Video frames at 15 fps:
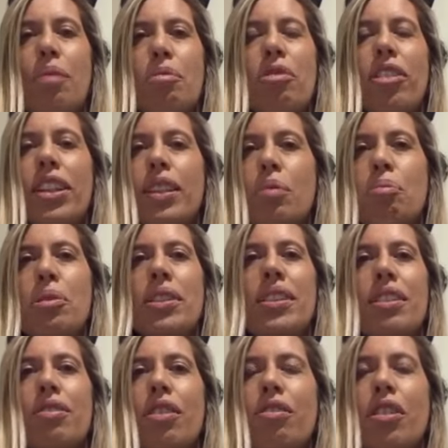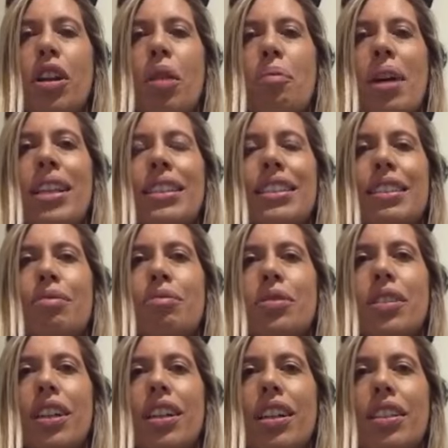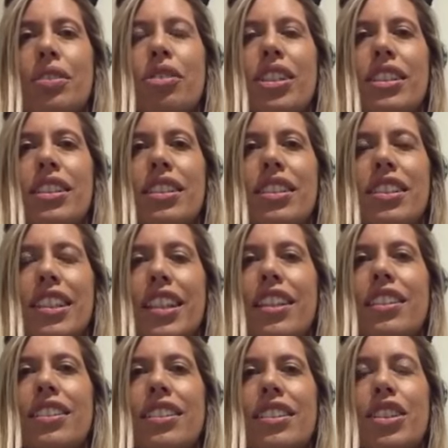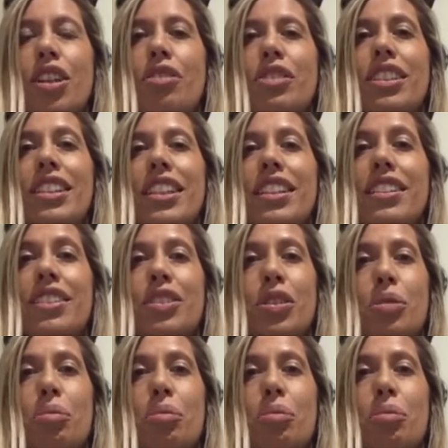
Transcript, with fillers: Aproveitem para desenvolver ao máximo as vossas skills, soft skills,